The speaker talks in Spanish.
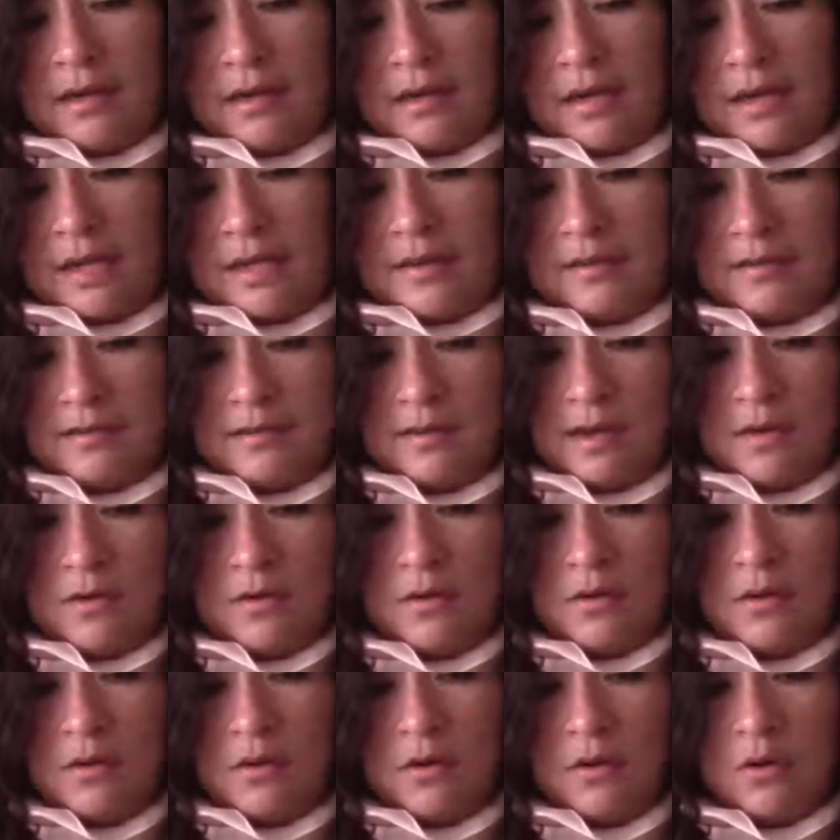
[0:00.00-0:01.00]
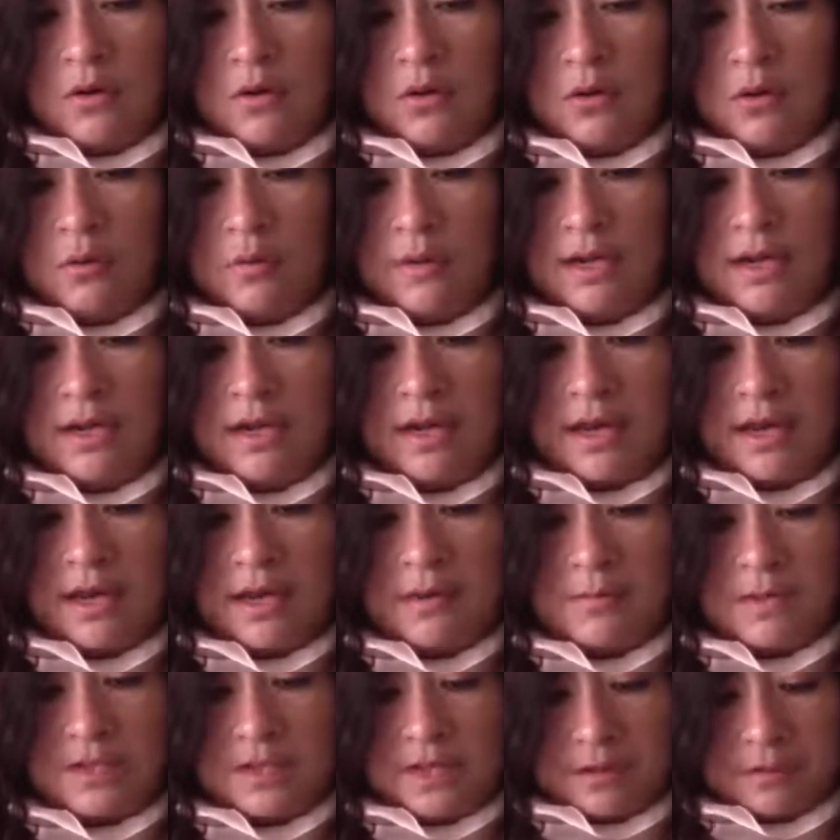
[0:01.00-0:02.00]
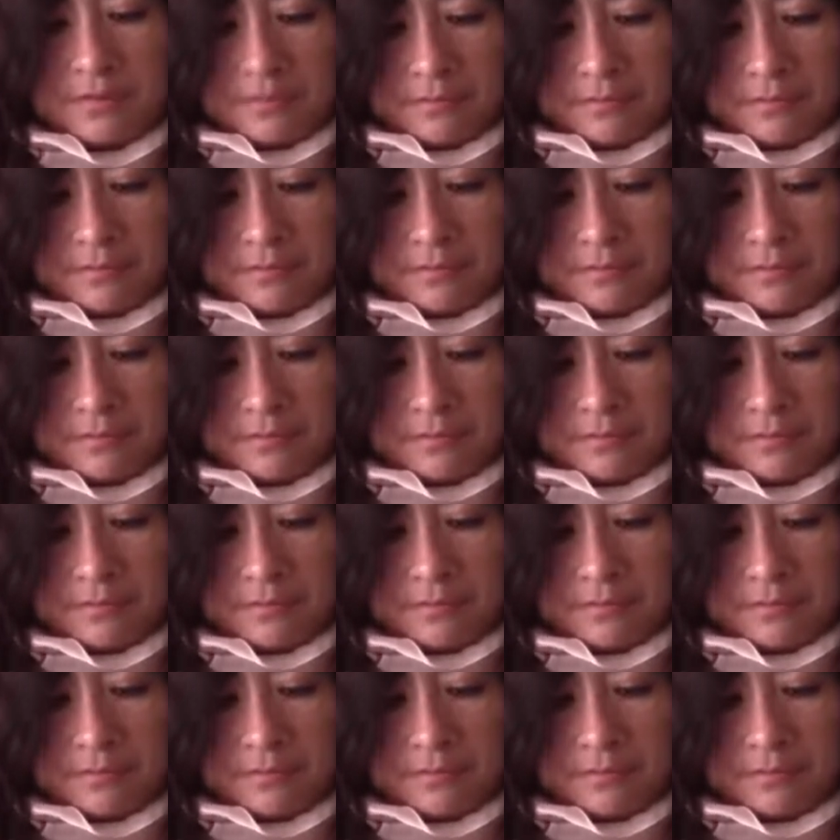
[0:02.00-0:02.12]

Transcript: ese triángulo lo doblan a la mitad